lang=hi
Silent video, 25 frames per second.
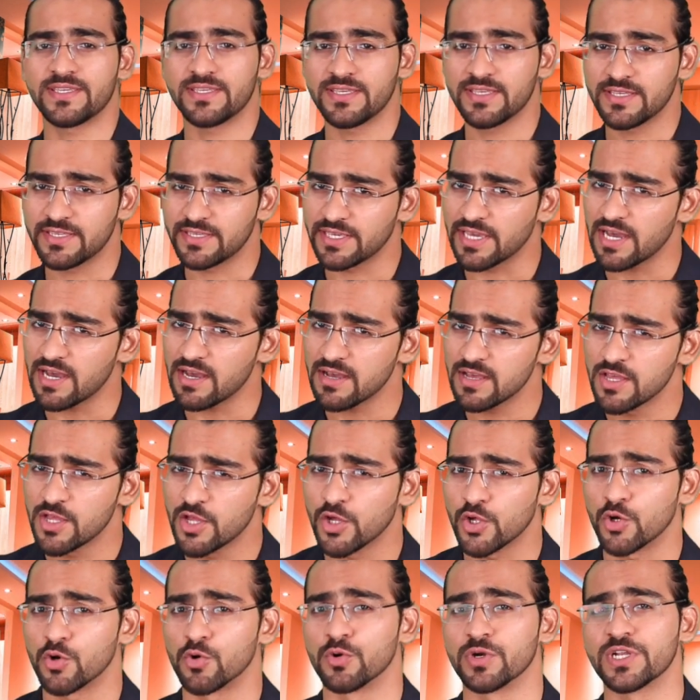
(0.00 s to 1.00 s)
कि क्या
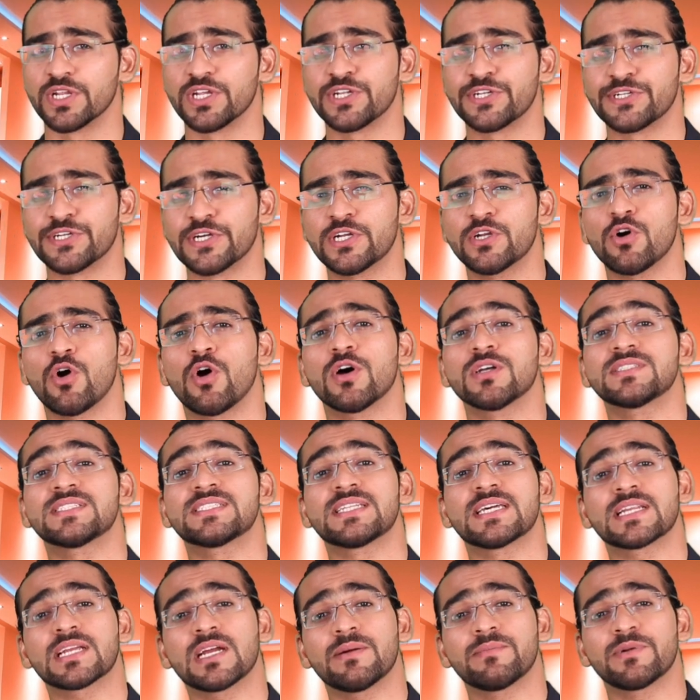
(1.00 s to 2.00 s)
रोटेशन और
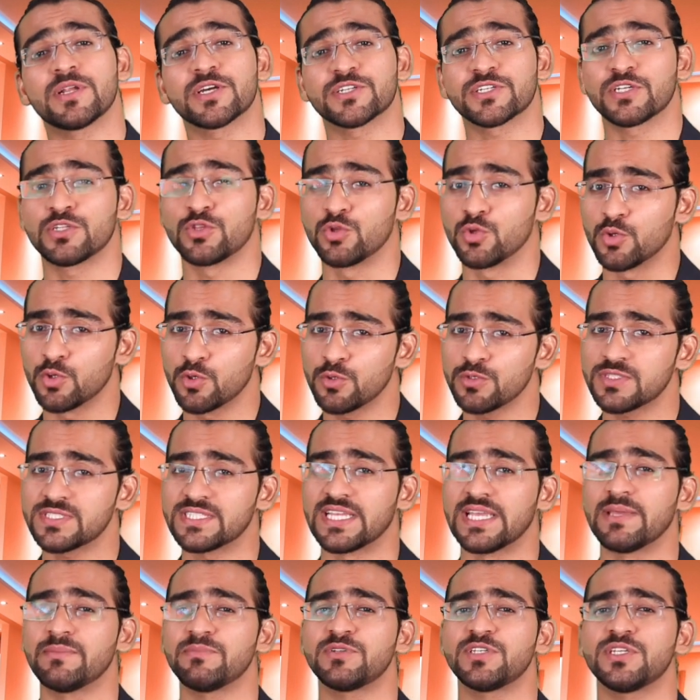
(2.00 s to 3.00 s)
सरकम दोनों
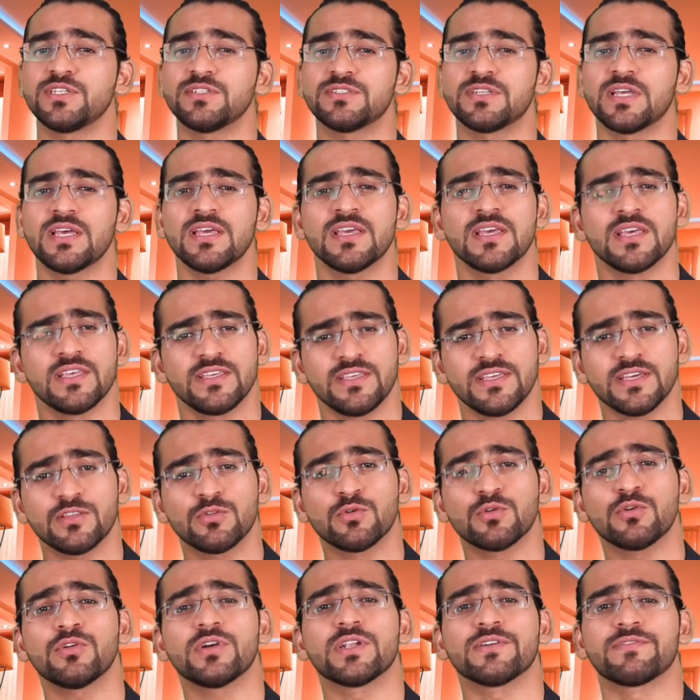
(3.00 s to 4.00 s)
सेम चीज़ है या
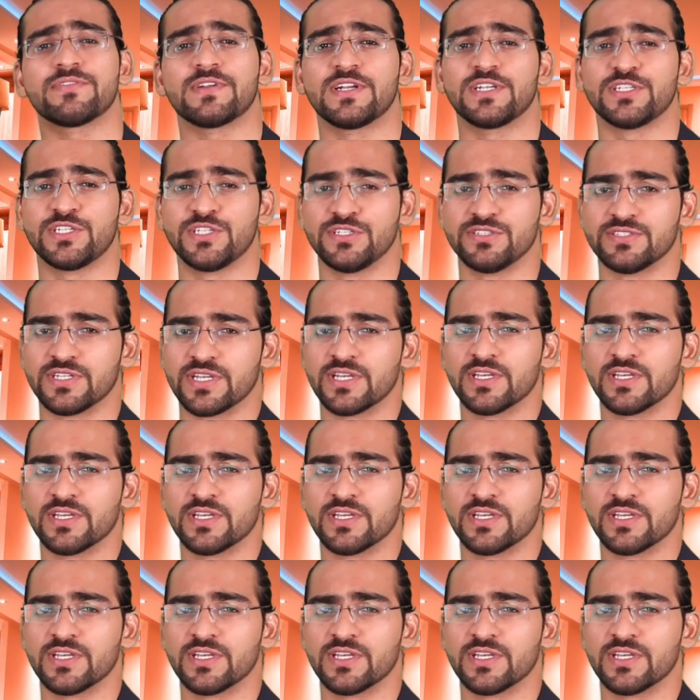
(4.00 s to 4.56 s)
दोनों डिफरेंट चीज़